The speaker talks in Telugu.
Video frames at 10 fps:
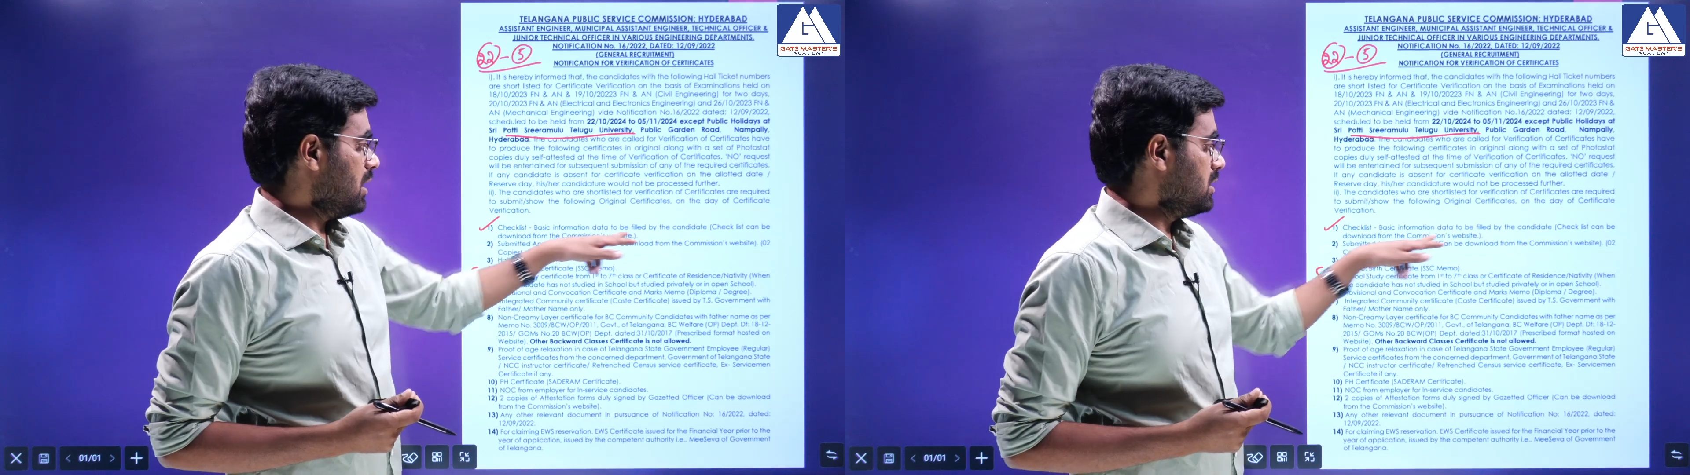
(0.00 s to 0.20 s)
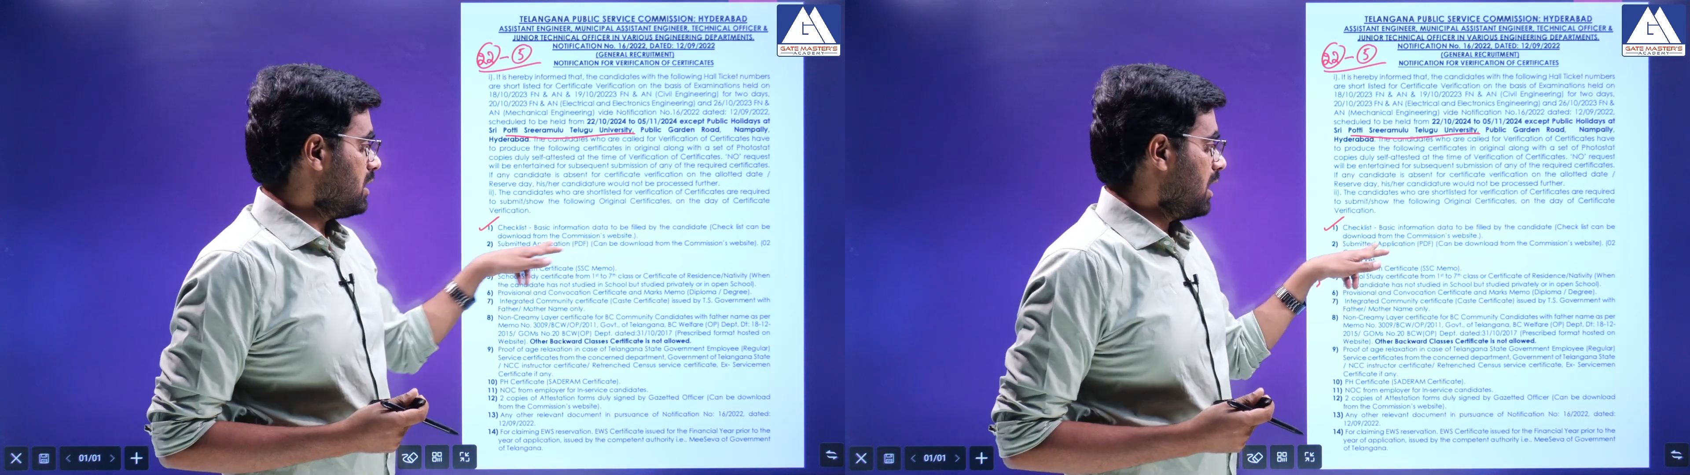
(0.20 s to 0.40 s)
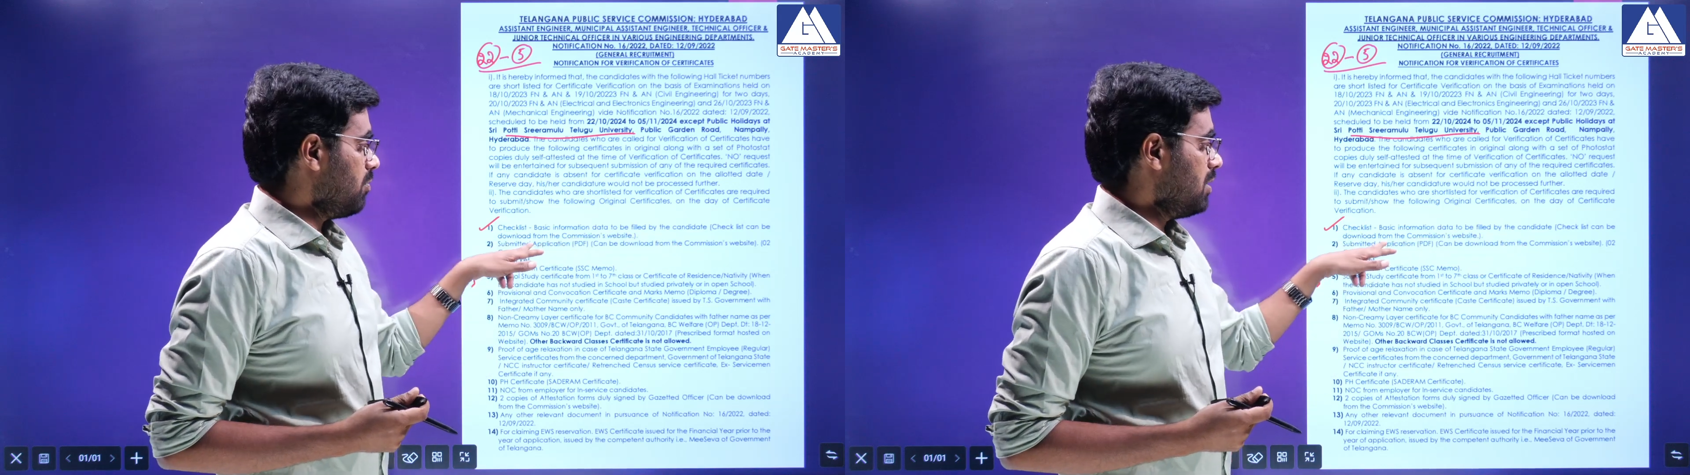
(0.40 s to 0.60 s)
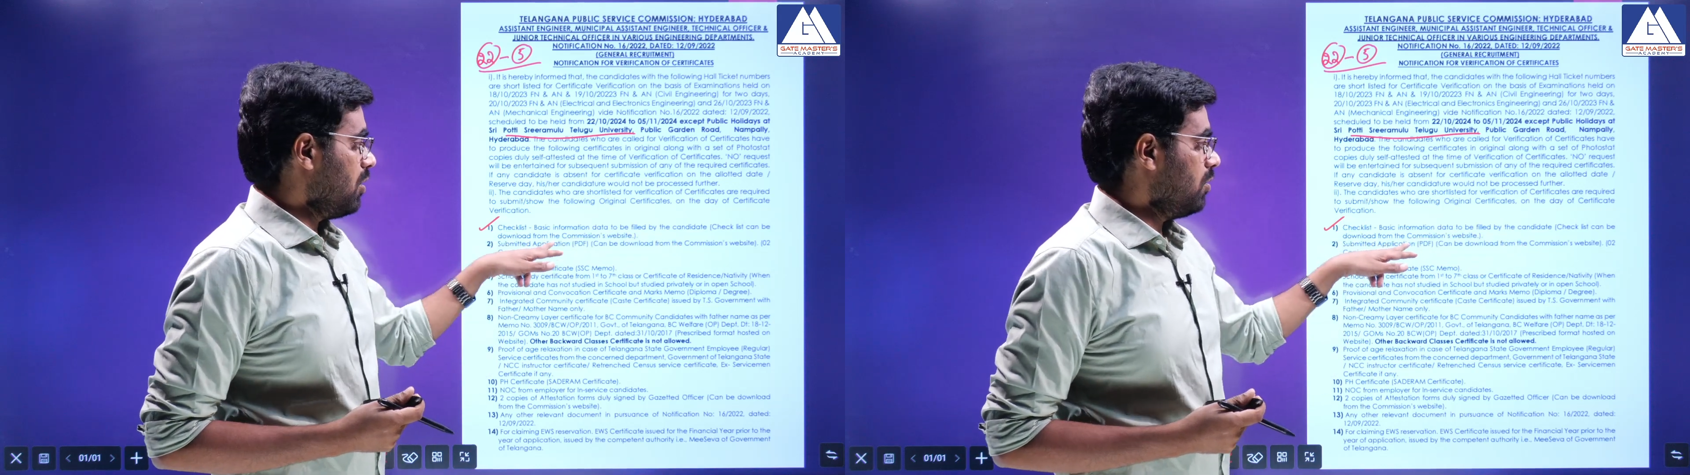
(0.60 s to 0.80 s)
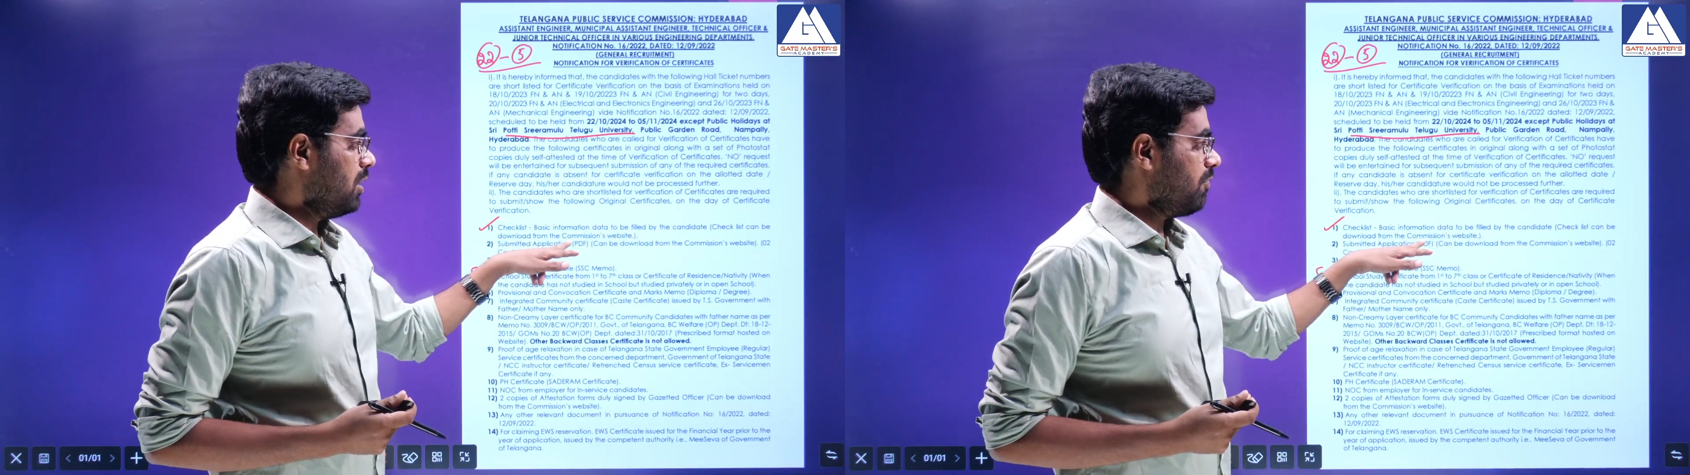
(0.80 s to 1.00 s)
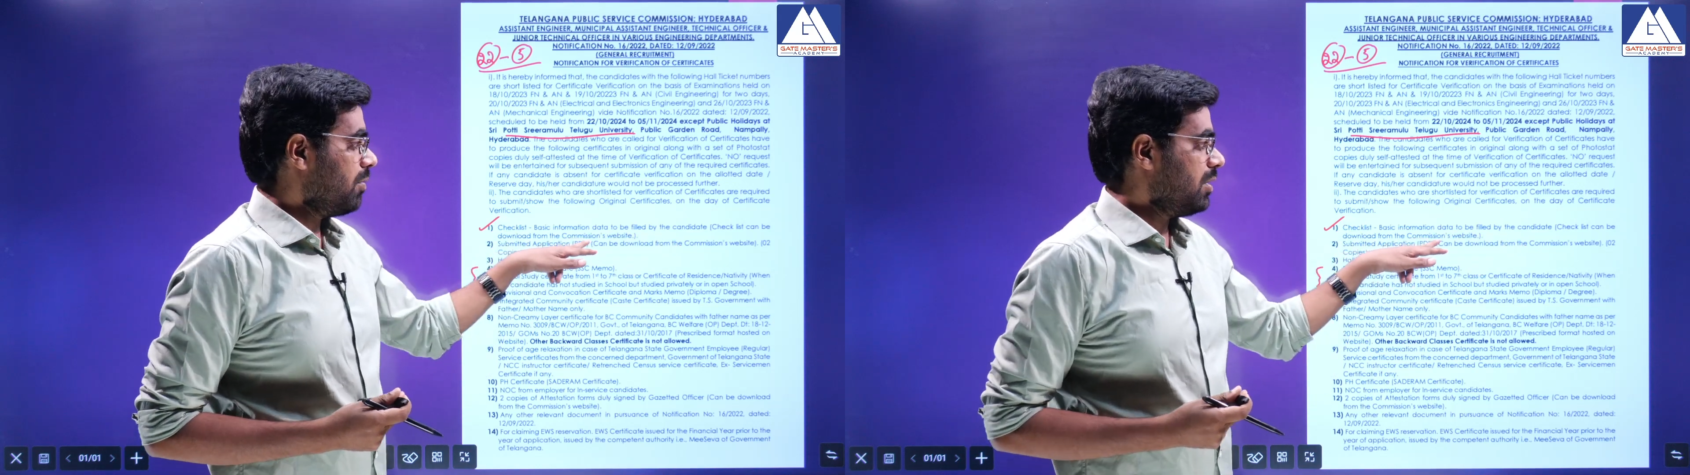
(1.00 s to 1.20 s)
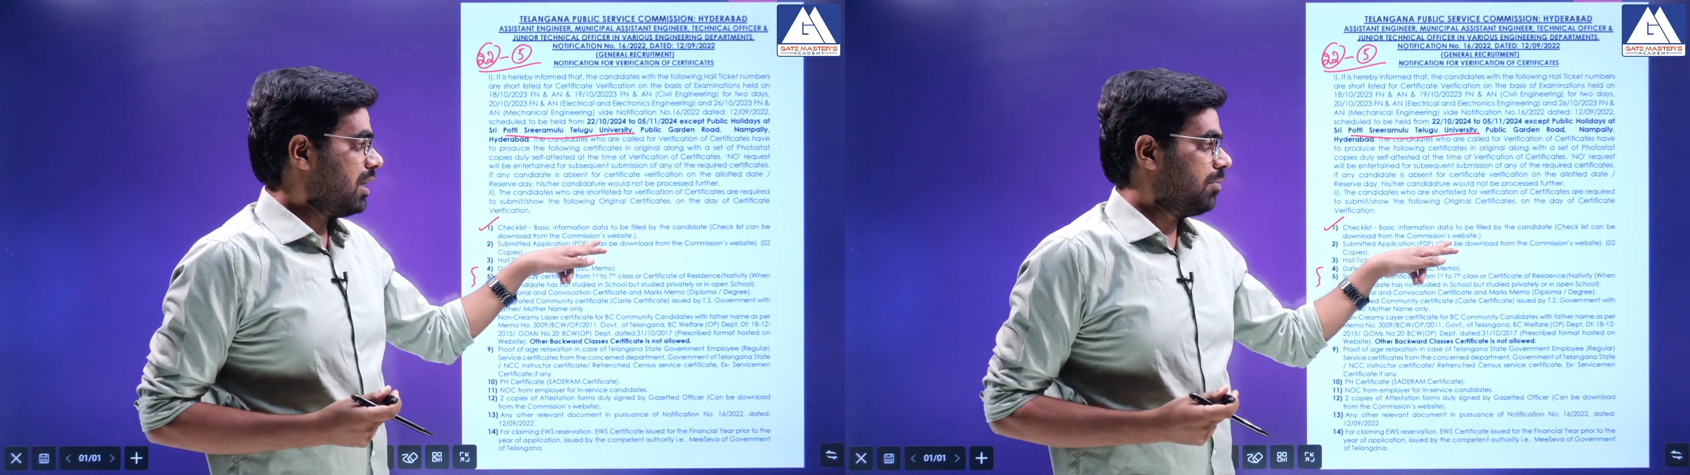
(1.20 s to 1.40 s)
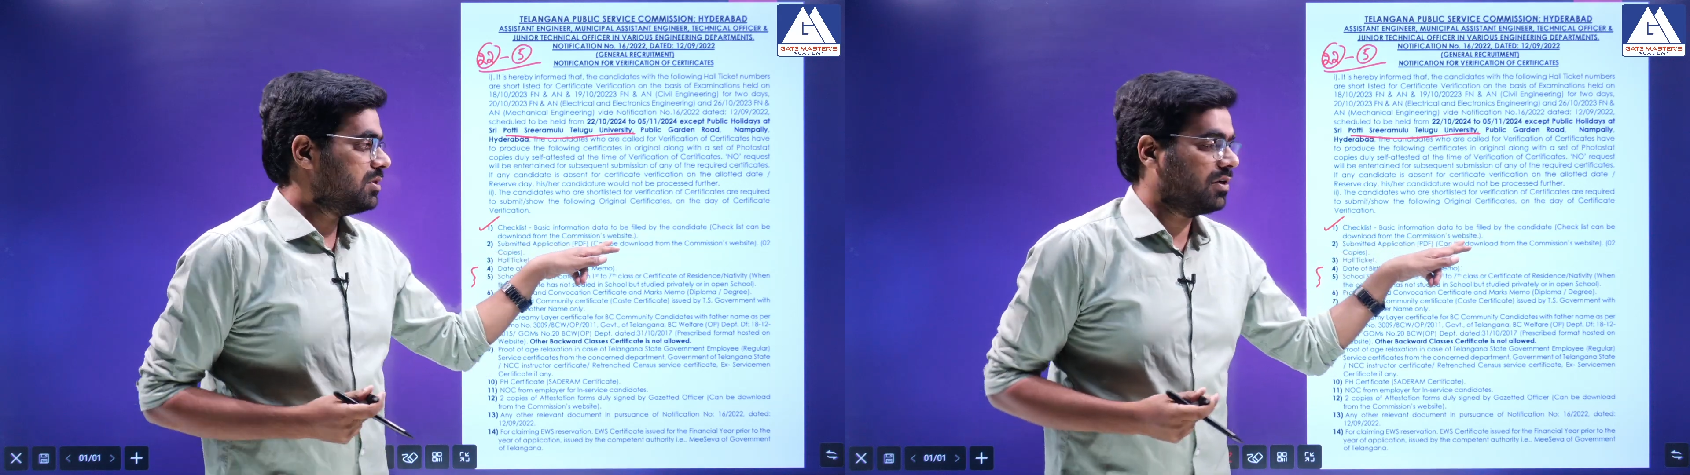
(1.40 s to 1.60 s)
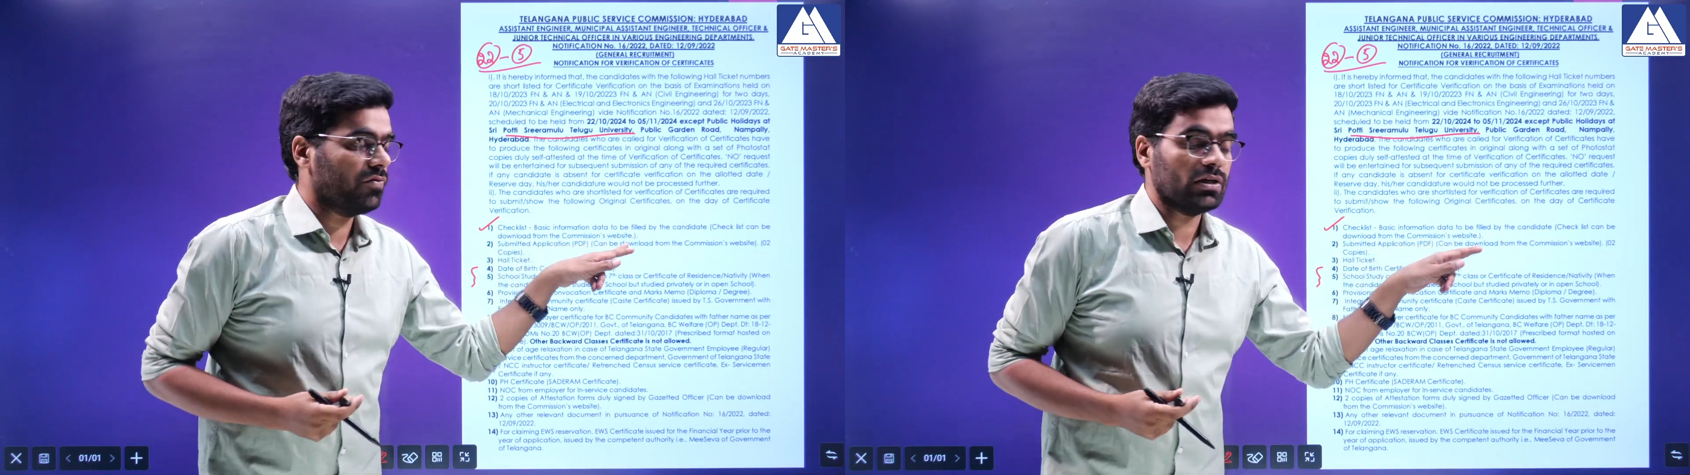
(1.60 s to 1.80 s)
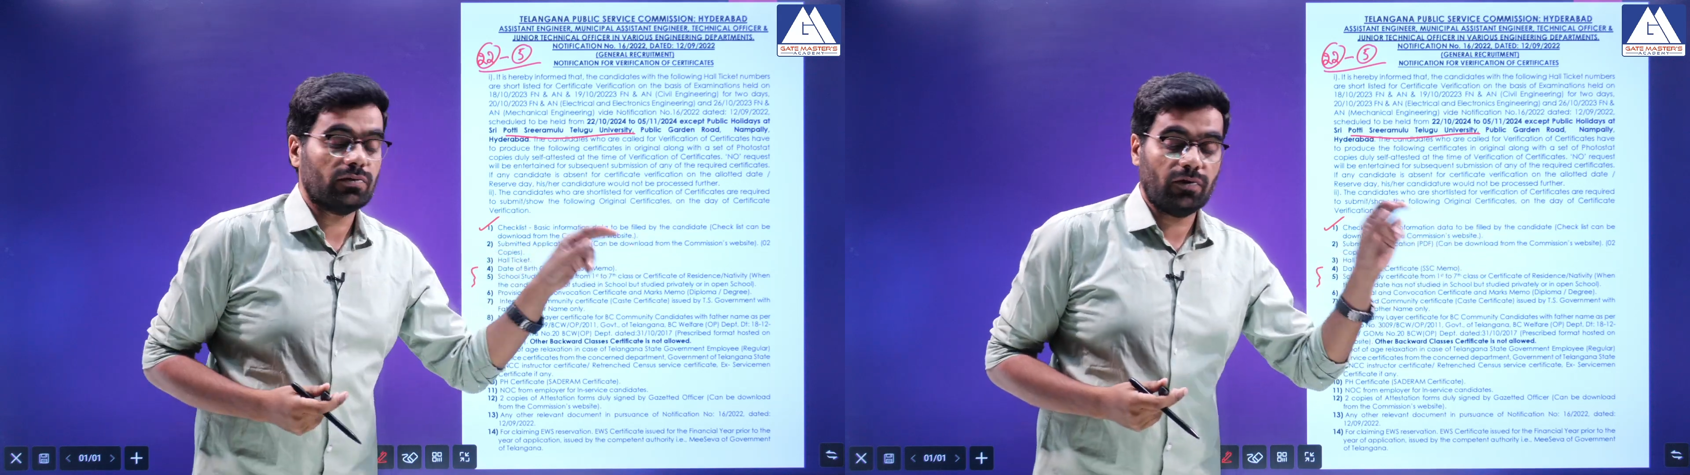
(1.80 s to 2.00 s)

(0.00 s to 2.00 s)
చెక్ లిస్ట్ క్యాన్ బి డౌన్లోడెడ్ ఫ్రమ్ ద కమిషన్